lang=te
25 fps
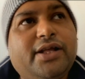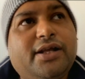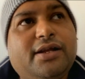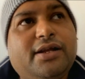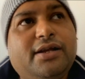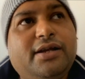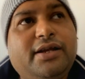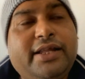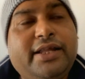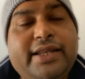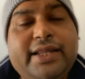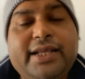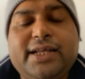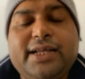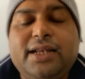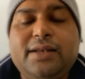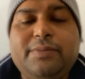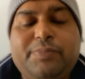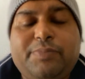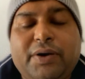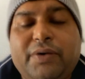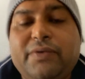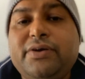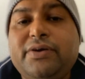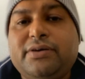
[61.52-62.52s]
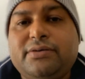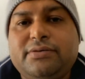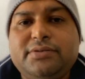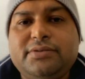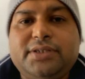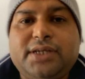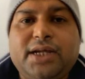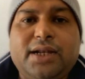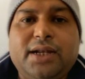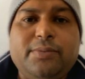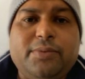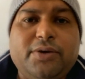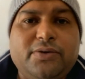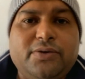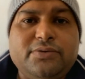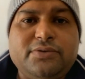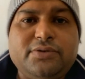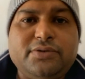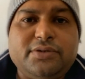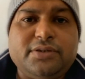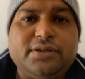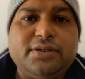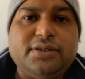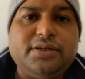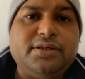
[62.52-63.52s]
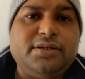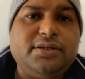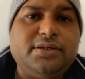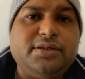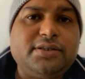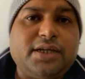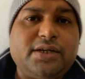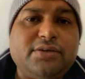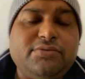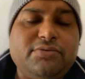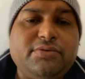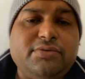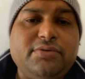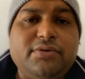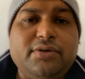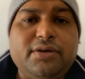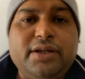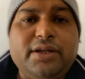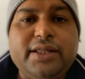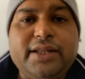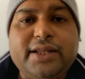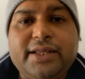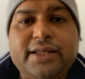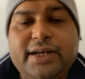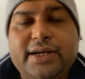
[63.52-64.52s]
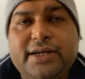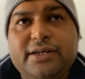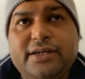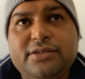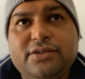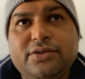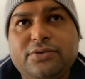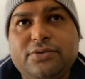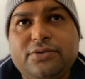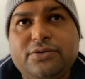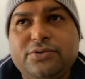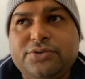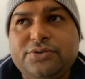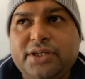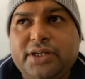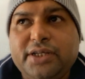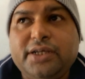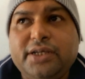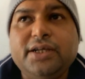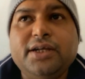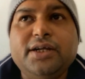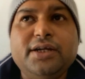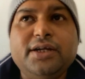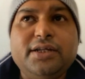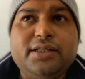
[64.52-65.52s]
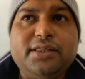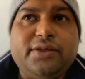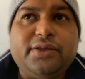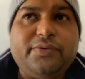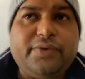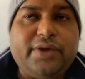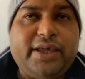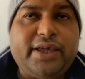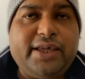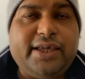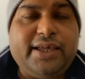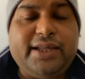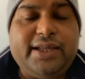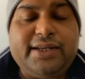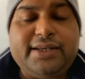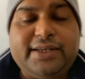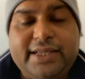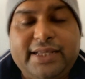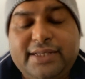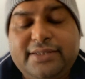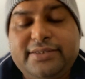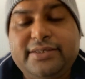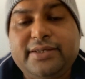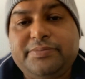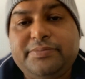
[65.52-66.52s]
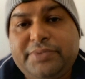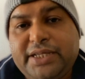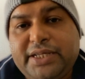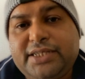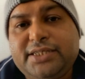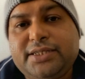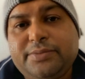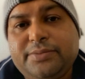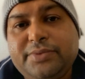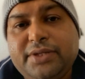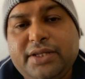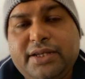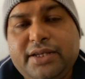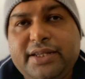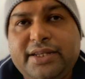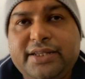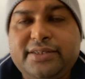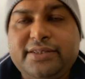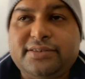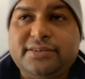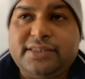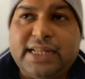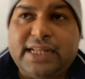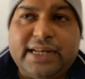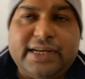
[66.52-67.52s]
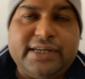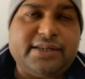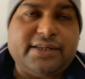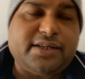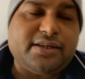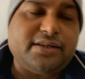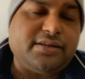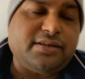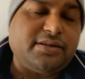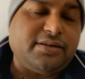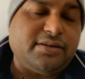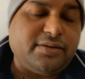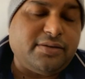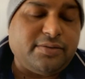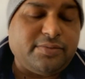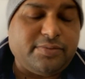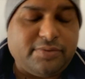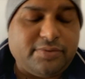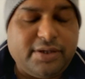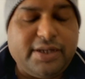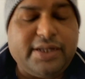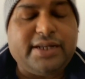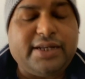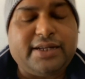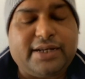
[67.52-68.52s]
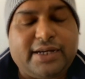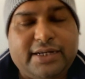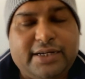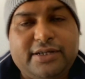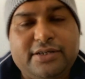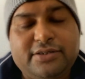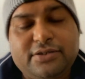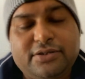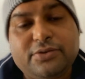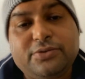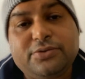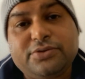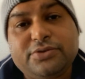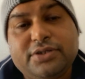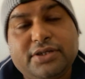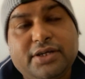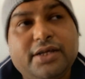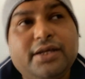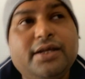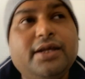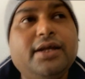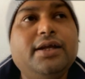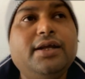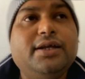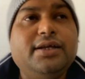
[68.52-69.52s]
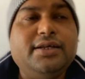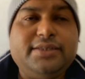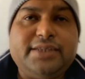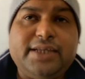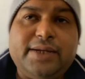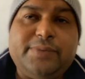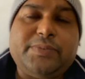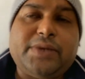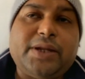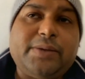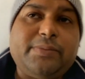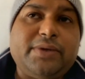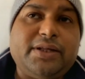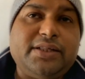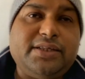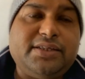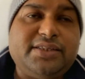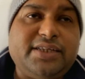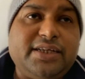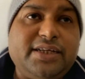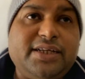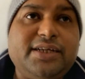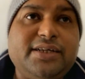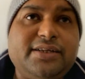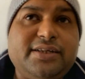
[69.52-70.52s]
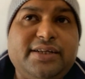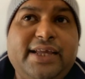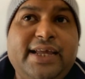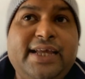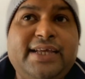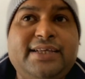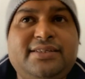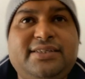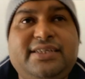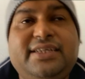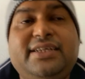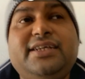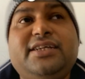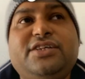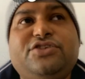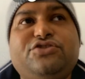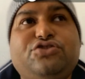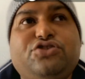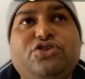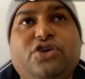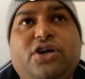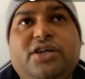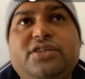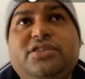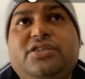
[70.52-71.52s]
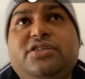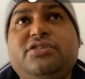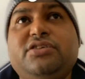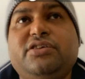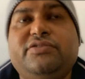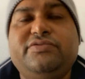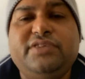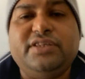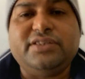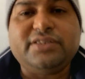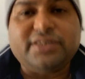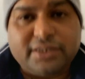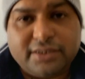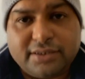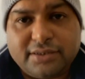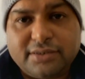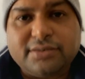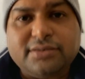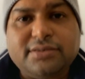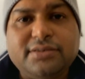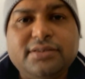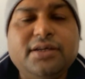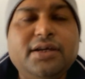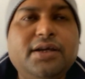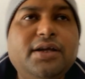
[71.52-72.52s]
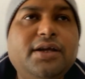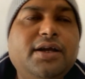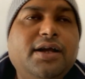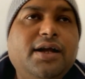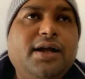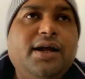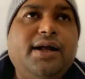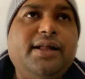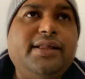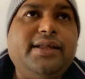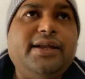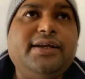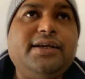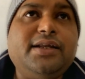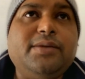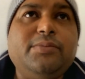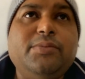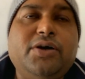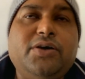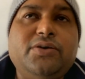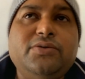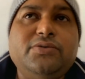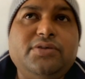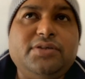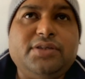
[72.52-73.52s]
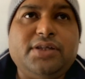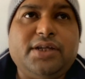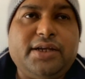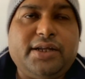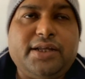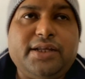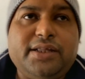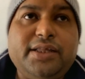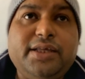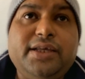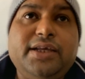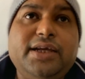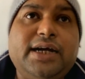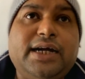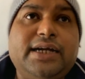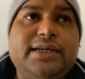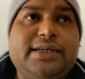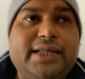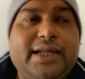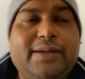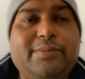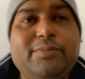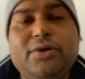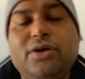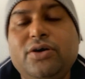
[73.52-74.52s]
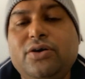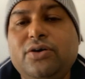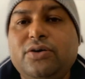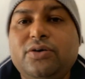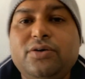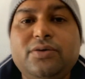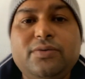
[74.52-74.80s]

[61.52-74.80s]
దగ్గర లిరికల్ పవర్ చాలా బాగుంటుంది uh, తను లిరిక్ రైటర్తో కూర్చుని వే టేక్స్ టేక్స్ అప్ ద లిరిక్స్ డైరెక్టర్ లిరిక్ రైటర్తో కూర్చుని సేమ్ టైం అది సింగర్ ఏ సింగర్ చాయిసెస్ ఆఫ్ ద సింగర్స్ అది ఎంత బాగుంటుంది అనేది ఆ టైంలో